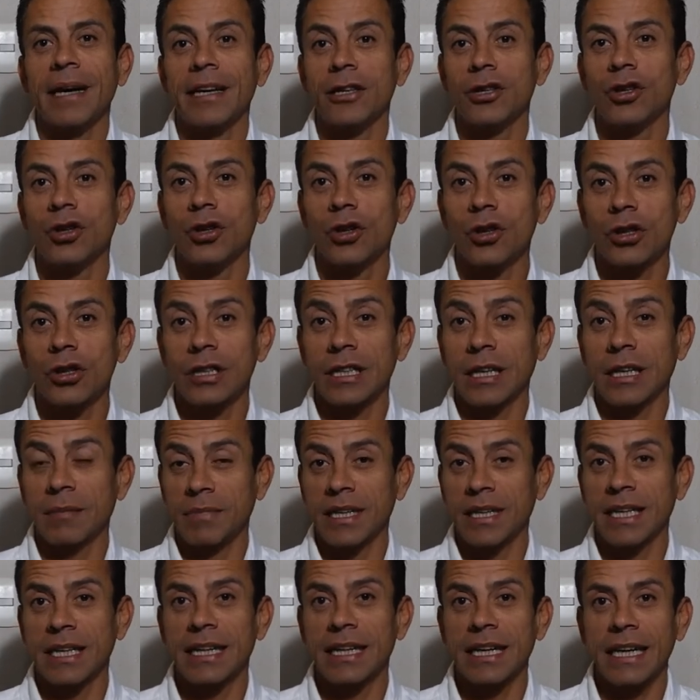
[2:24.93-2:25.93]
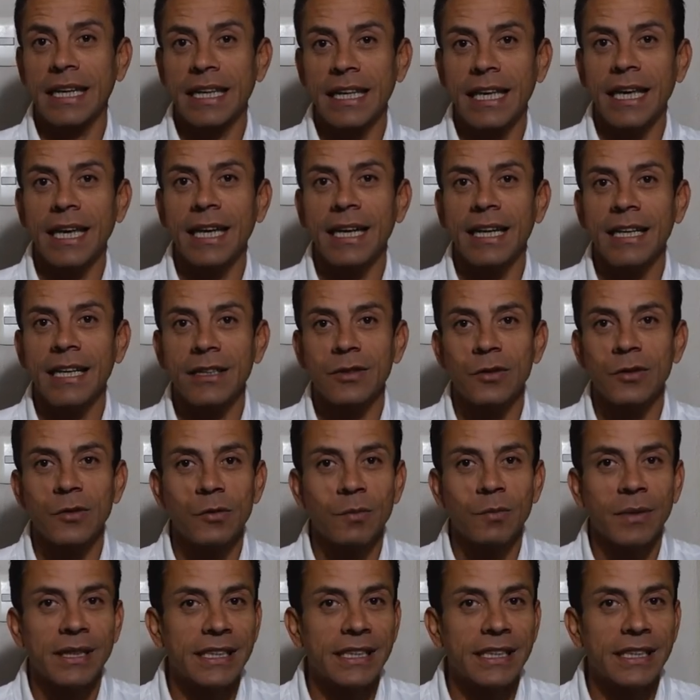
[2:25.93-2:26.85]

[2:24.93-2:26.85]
mayor también requiere su